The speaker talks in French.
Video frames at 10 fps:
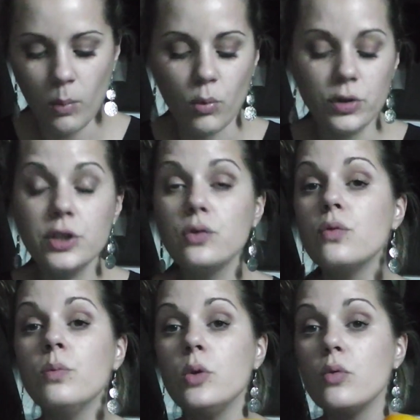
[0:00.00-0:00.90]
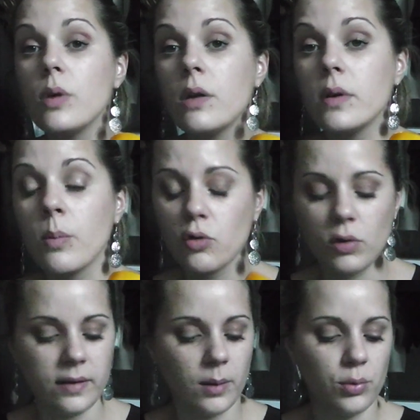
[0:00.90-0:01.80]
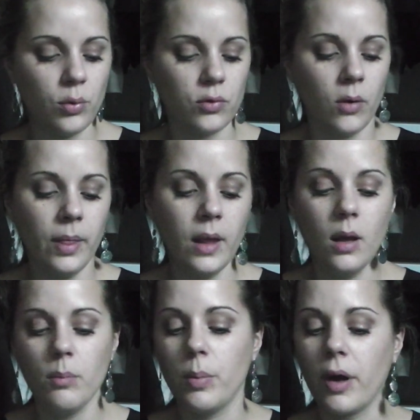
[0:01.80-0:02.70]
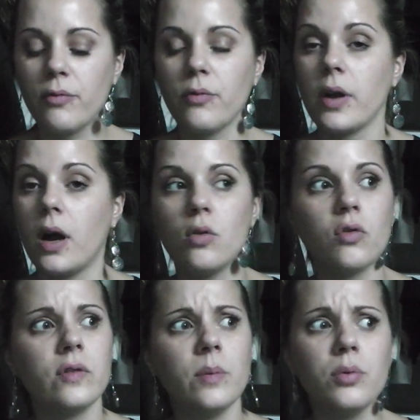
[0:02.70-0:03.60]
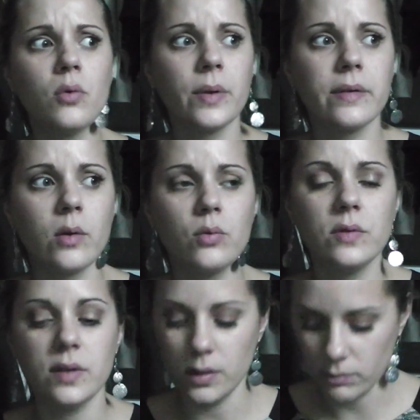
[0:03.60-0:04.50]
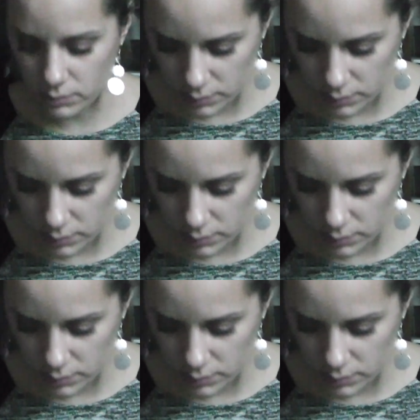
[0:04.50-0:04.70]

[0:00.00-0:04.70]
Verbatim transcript: Bon, ils disent une minute, bien évidemment, je le laisserai plus longtemps. Mais bref, on verra. Je sais plus combien ça coûtait.